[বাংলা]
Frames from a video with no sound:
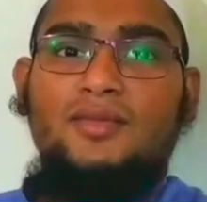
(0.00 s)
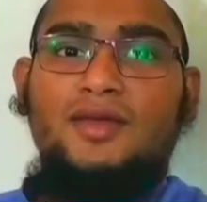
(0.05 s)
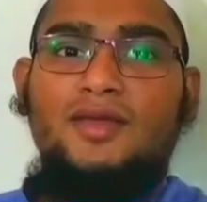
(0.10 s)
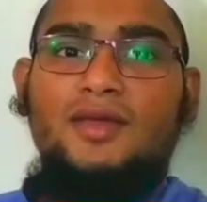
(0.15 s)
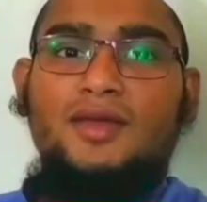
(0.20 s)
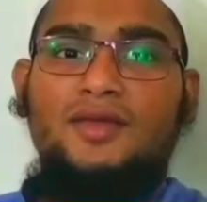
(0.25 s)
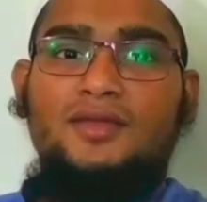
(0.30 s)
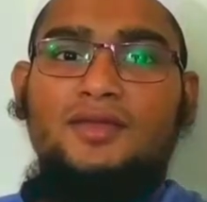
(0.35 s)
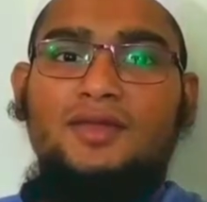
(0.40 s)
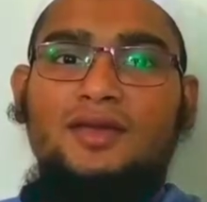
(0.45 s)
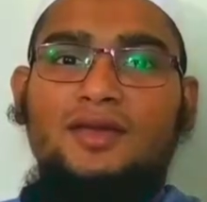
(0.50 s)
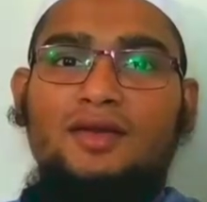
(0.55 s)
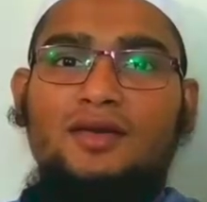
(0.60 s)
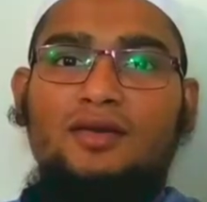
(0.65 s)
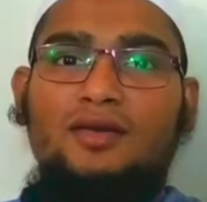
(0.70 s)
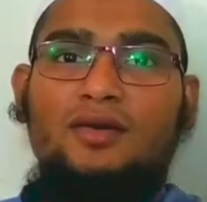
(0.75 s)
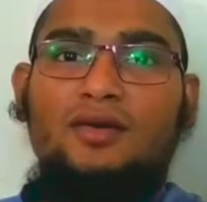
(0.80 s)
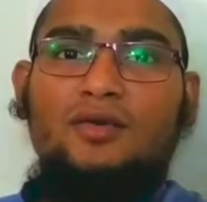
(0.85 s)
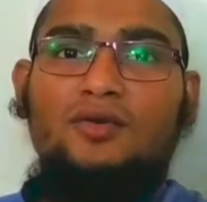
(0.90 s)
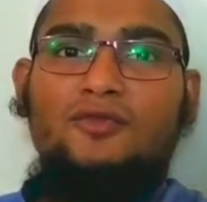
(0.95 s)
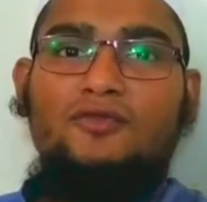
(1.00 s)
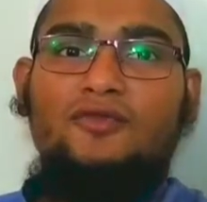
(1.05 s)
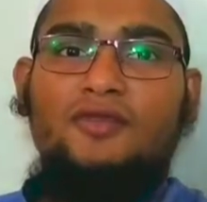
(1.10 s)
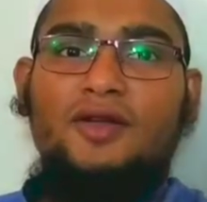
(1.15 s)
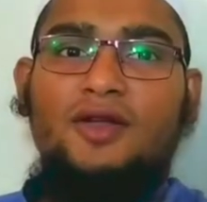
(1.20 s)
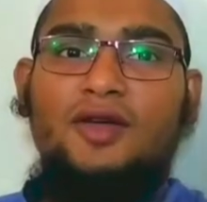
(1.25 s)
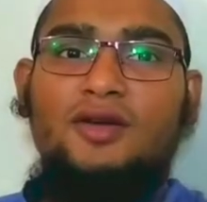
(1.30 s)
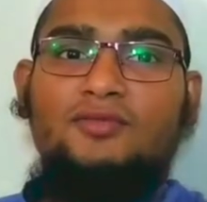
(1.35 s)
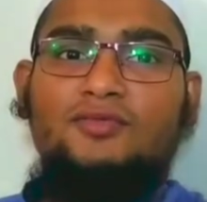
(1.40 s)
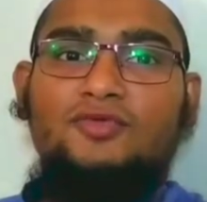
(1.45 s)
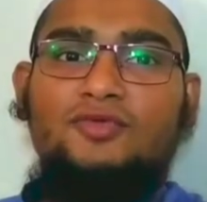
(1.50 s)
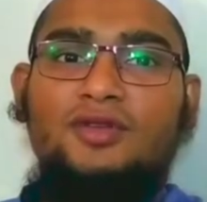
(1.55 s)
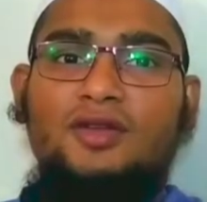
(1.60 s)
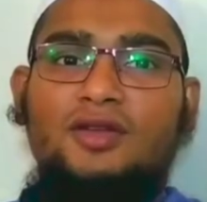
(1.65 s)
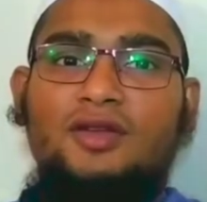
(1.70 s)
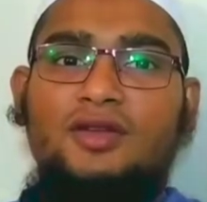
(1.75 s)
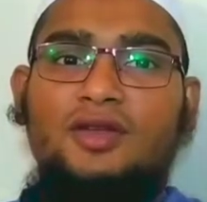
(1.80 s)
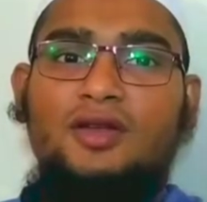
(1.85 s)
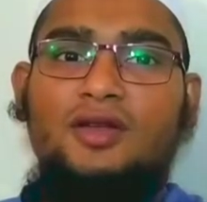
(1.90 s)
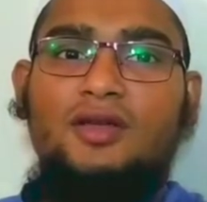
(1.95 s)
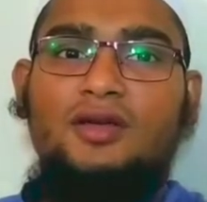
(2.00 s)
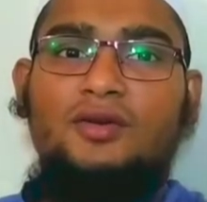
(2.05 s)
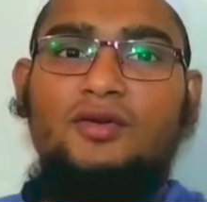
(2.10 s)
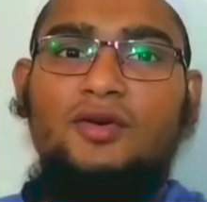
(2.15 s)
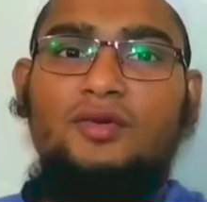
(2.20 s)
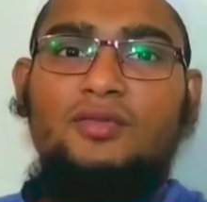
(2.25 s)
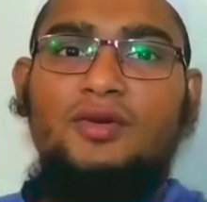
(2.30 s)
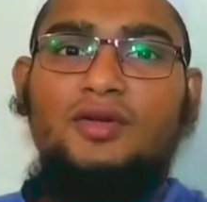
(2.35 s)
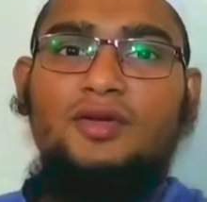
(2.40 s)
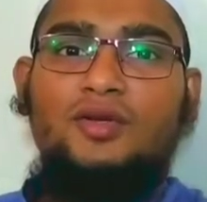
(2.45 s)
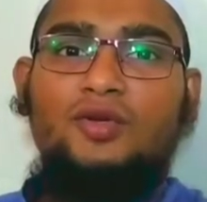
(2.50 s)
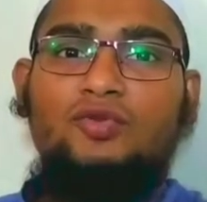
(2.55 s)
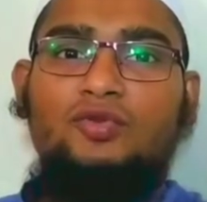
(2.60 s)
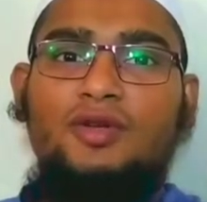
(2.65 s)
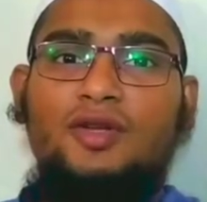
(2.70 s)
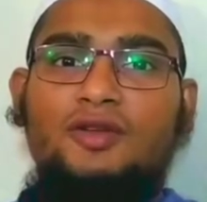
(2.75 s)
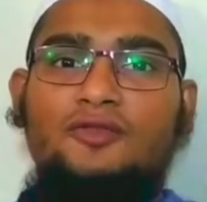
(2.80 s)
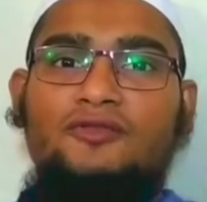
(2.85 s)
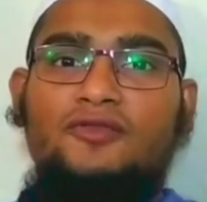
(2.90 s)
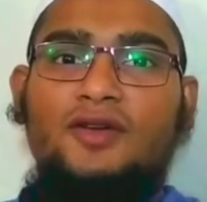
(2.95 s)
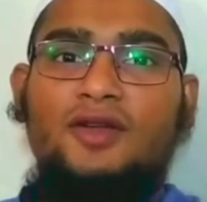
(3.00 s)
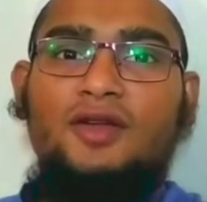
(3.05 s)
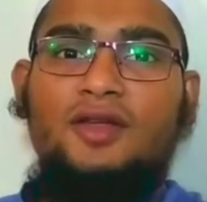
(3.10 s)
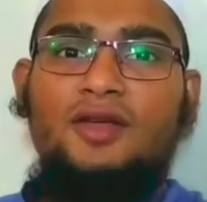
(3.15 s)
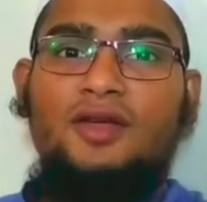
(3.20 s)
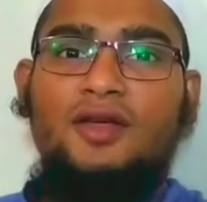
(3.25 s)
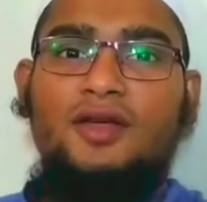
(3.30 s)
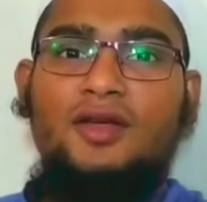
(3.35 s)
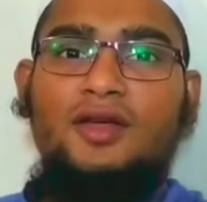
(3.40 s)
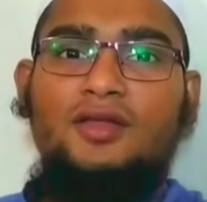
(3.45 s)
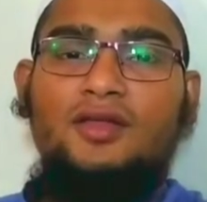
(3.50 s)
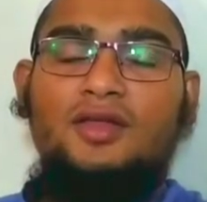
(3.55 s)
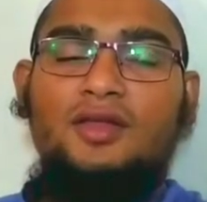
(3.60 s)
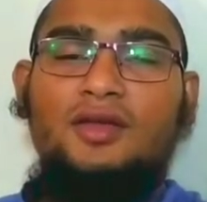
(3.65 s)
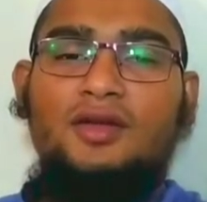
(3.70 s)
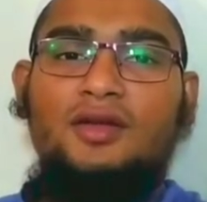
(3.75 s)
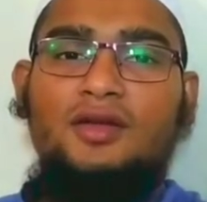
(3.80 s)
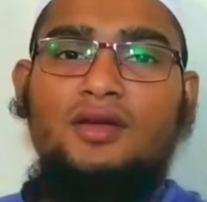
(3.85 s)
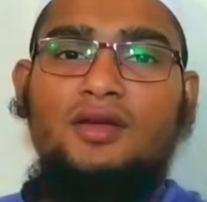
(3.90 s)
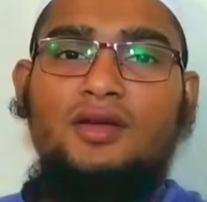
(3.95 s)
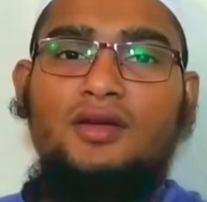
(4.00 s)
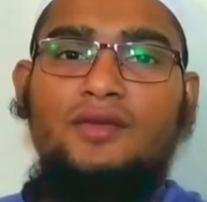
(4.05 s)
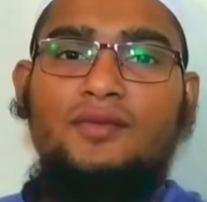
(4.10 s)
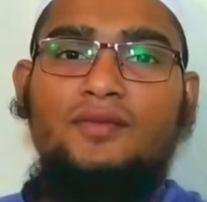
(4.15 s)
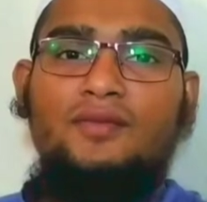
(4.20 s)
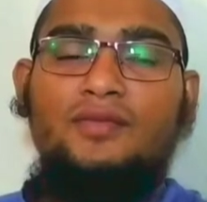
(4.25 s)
من يهده الله فلا مضل له ومن يضلل فلا هادي له